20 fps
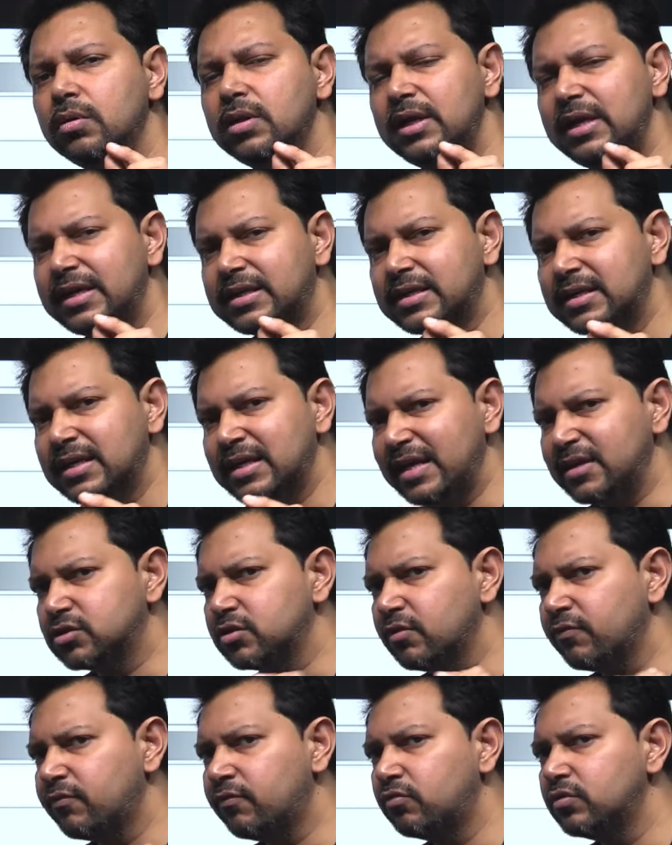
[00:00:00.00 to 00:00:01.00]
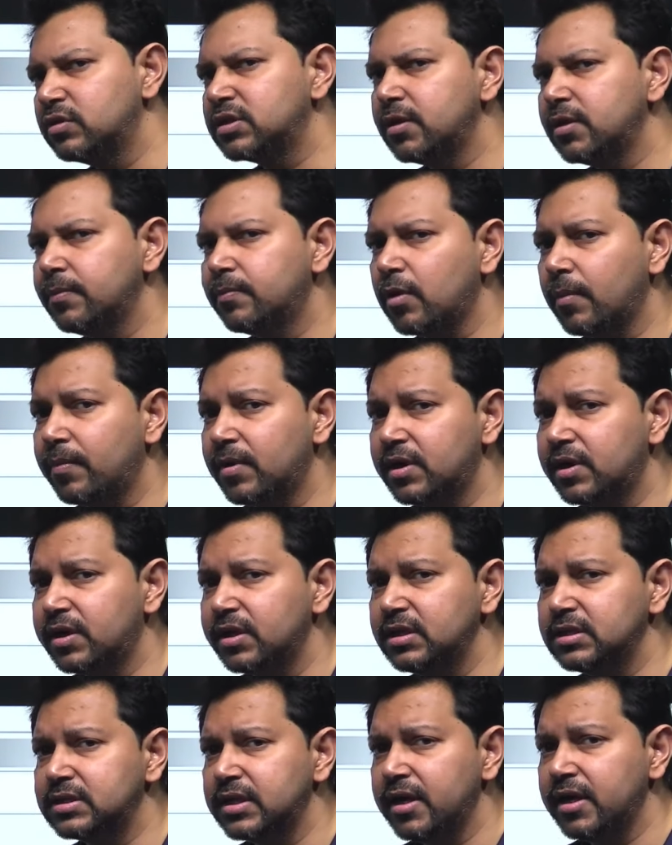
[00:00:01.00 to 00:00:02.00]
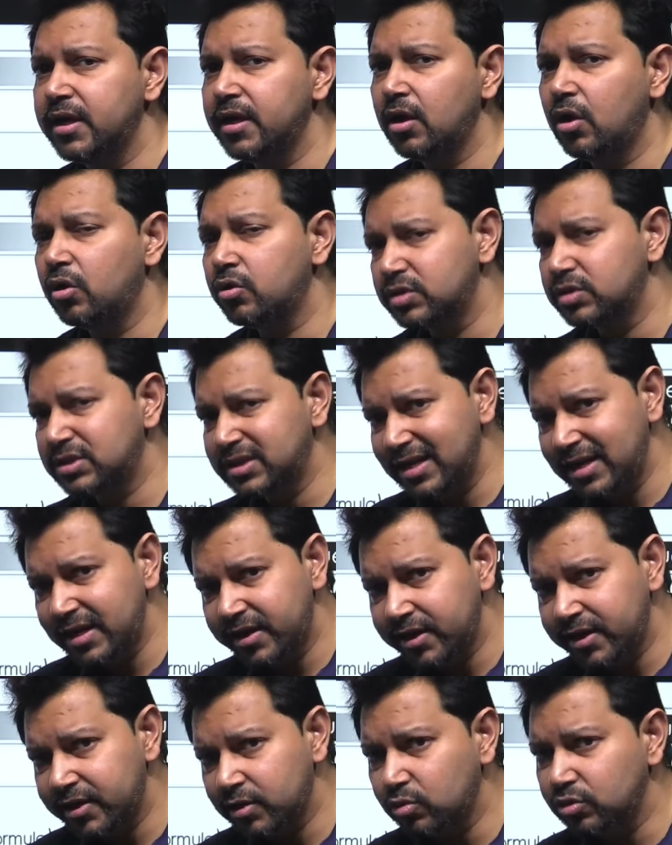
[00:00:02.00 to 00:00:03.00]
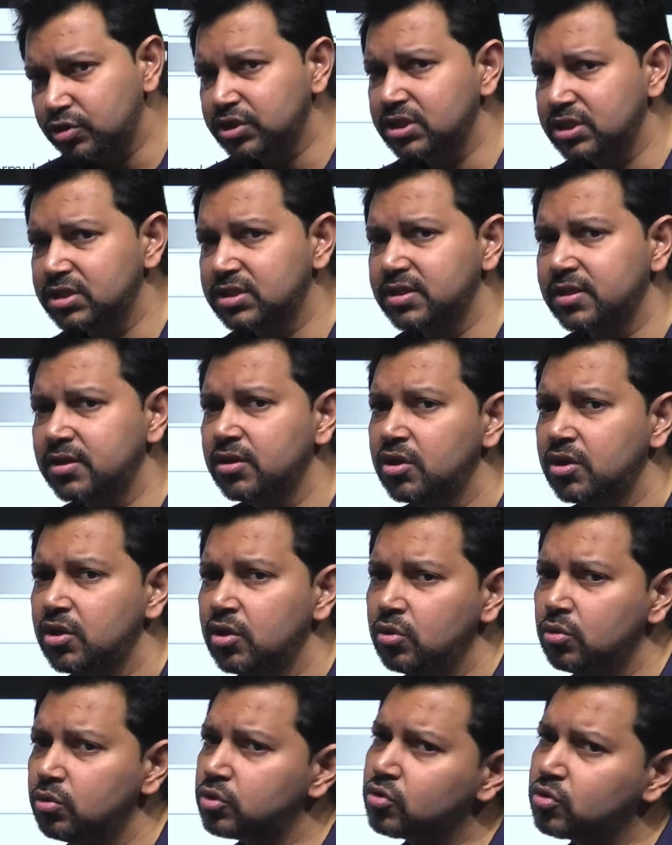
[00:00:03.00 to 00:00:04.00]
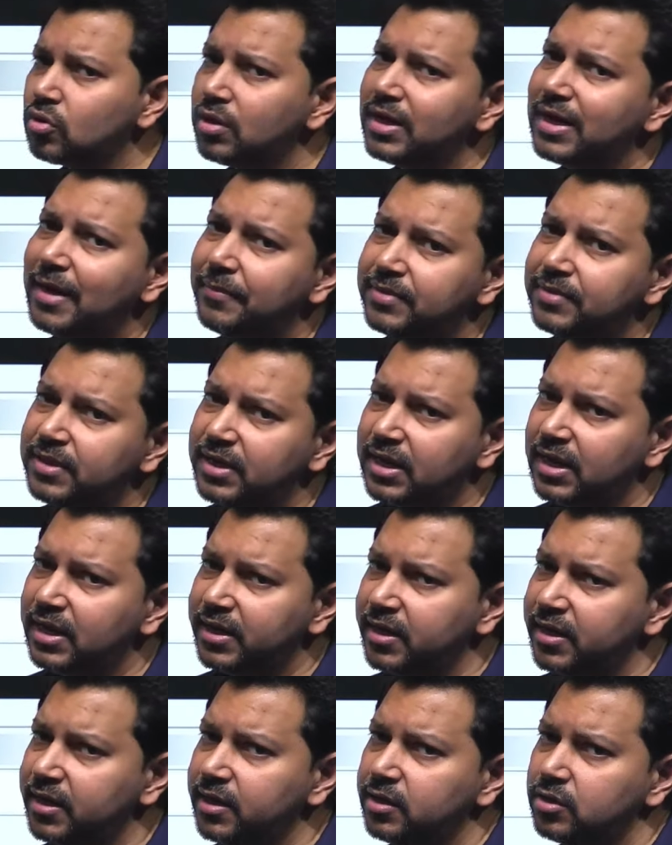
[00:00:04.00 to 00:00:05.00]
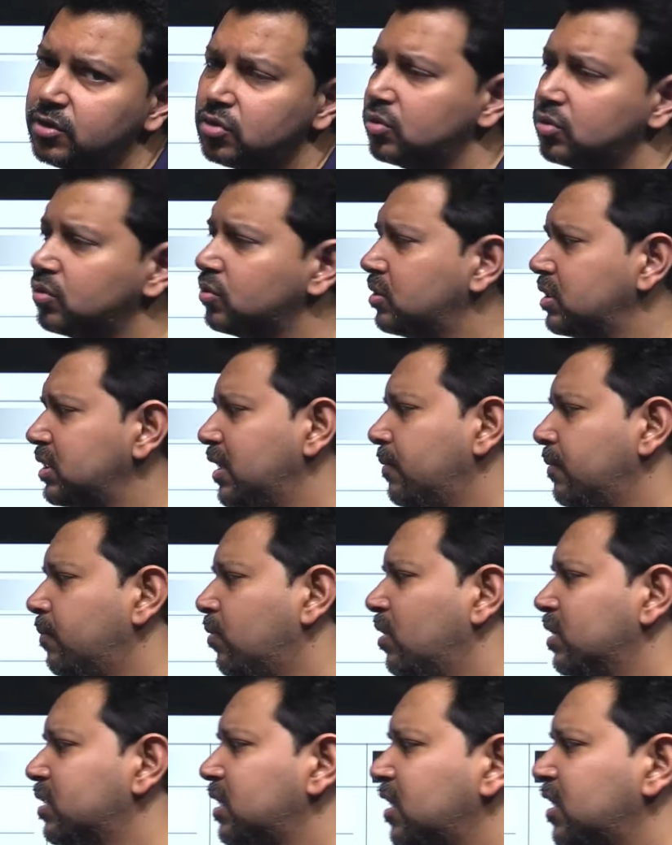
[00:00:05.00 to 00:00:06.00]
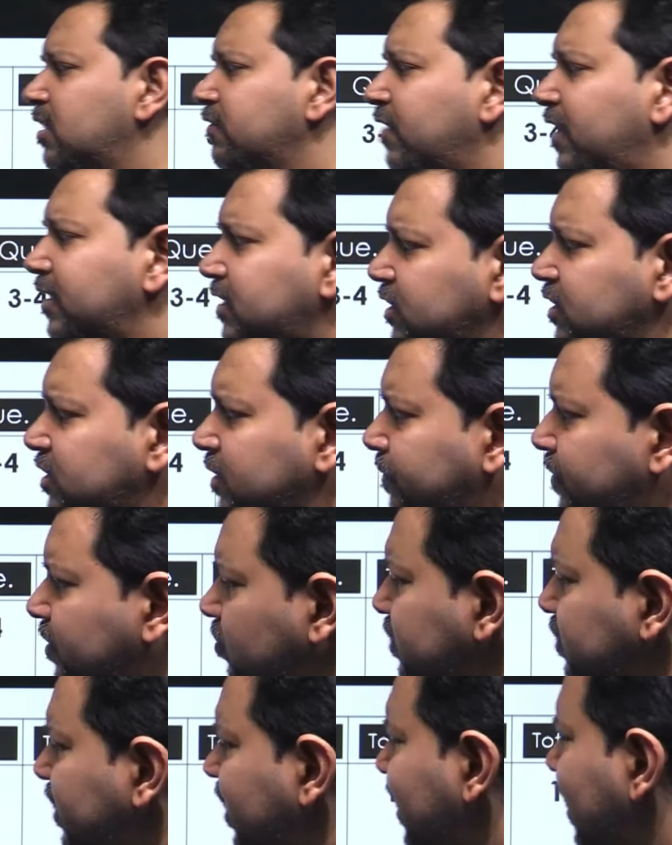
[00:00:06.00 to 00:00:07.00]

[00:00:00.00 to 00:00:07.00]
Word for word: इलेक्ट्रिक लाइन्स ऑफ फोर्स की प्रॉपर्टीज़ है और उससे रिलेटेड क्वेश्चन हैं उसको अगर आप देख लेंगे तो ये बहुत ही किफ़ायती चैप्टर हो जाएगा